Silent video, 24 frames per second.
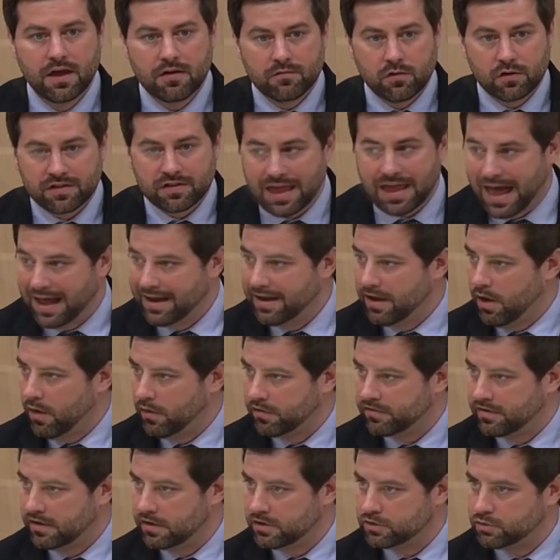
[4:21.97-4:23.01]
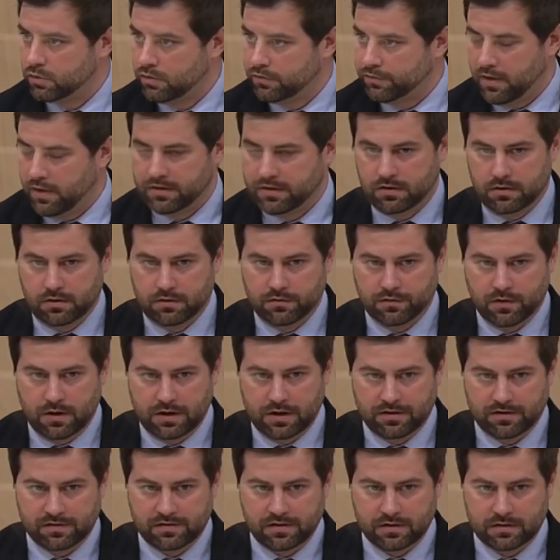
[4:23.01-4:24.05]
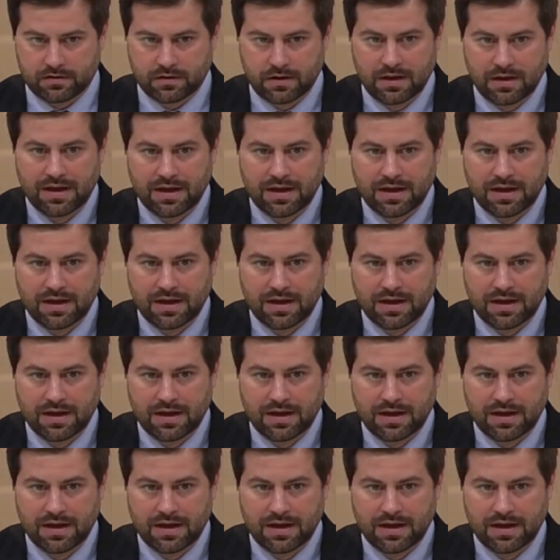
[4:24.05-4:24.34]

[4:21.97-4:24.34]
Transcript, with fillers: wo es gerne auch seine Schulfreundinnen und Freunde sind.